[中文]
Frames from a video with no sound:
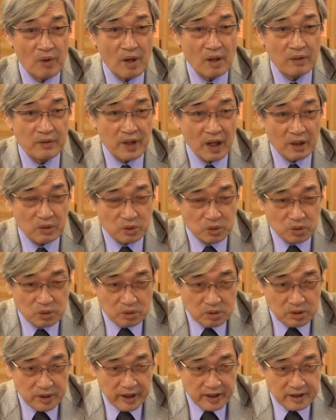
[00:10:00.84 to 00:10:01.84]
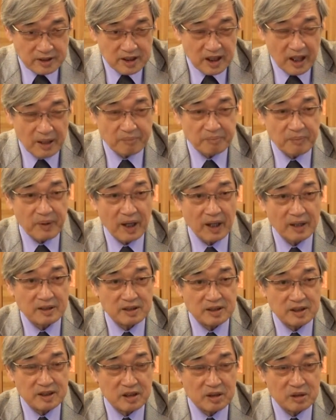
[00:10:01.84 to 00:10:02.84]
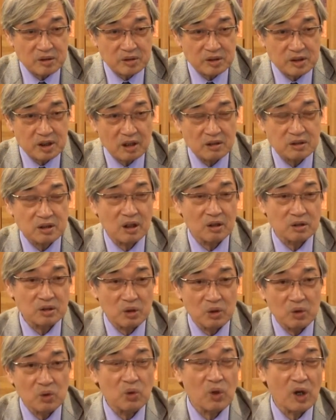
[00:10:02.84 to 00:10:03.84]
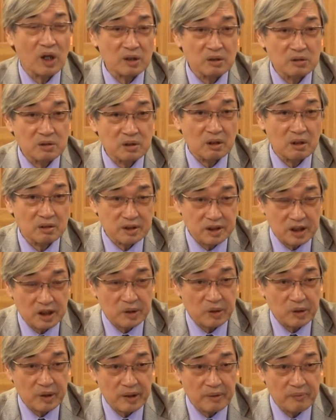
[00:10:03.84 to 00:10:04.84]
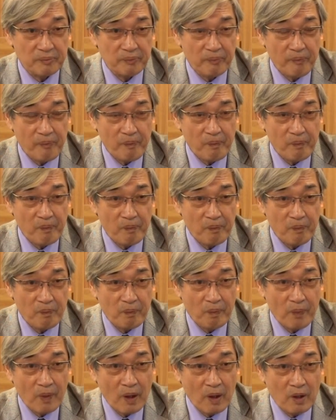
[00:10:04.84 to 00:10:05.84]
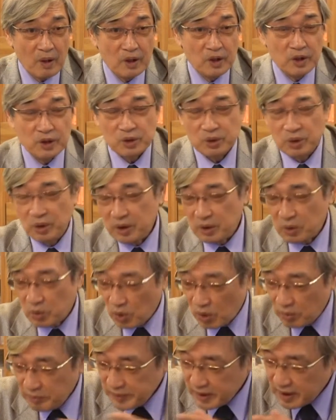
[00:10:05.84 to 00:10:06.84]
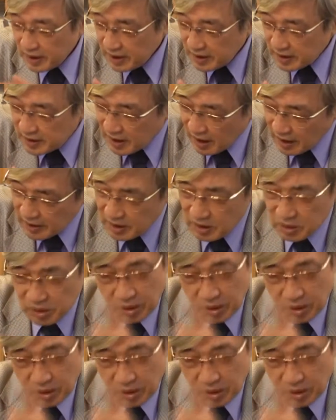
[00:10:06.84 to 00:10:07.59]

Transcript: 那乌林惨败以后，曹操从华容撤退。所以我们可以看得出